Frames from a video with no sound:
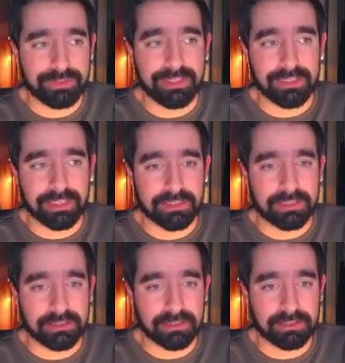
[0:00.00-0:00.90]
Zealand
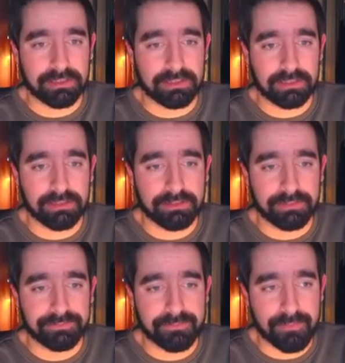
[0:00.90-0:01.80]
que, que,
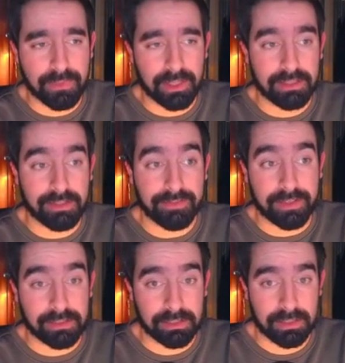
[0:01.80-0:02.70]
que a
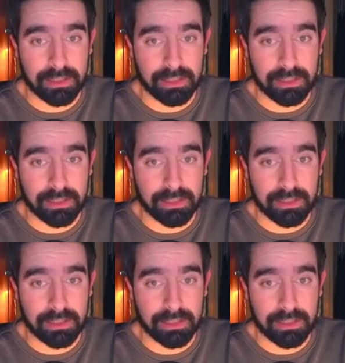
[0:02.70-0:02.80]
fez.